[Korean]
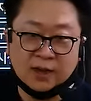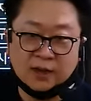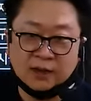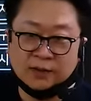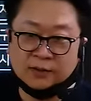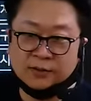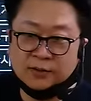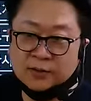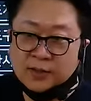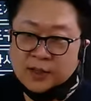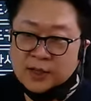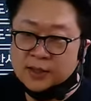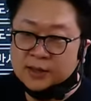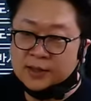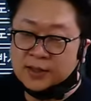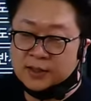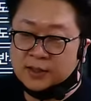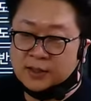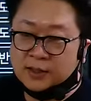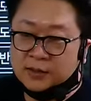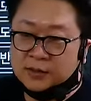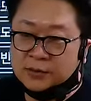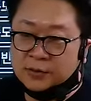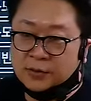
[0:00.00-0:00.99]
그래서
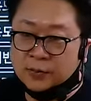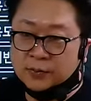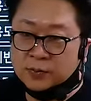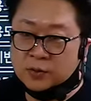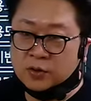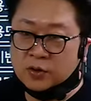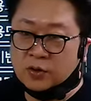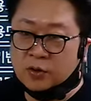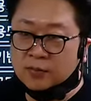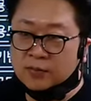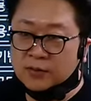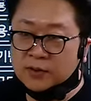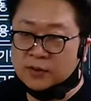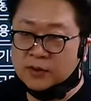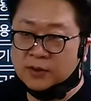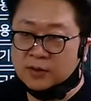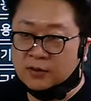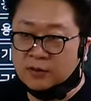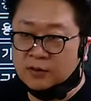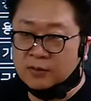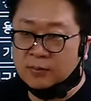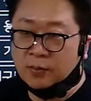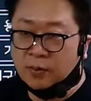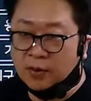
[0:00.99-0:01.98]
타당성 검토가 없는
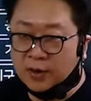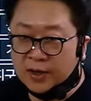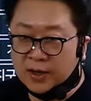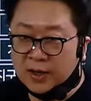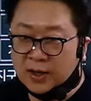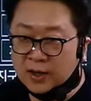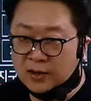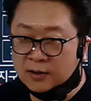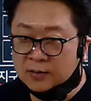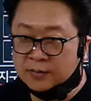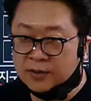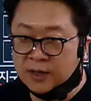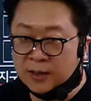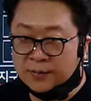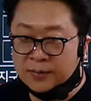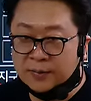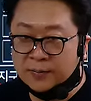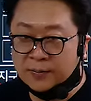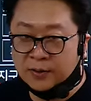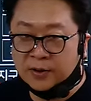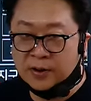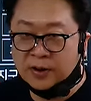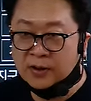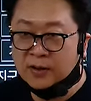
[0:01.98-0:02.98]
거 뭐야? 그럼 답이
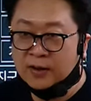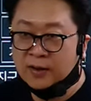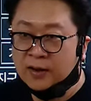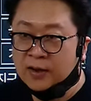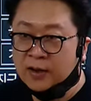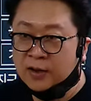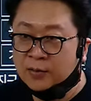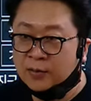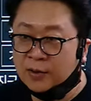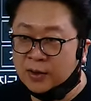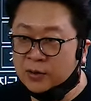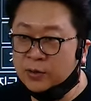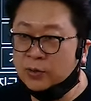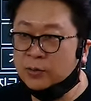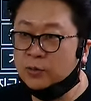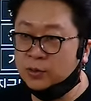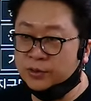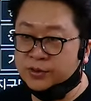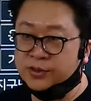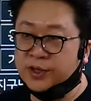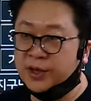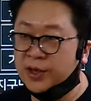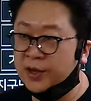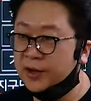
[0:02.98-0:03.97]
뭐야?
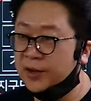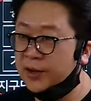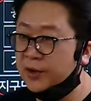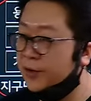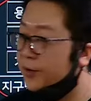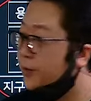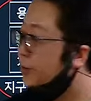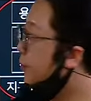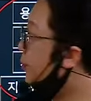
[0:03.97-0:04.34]
광역도시계획이야.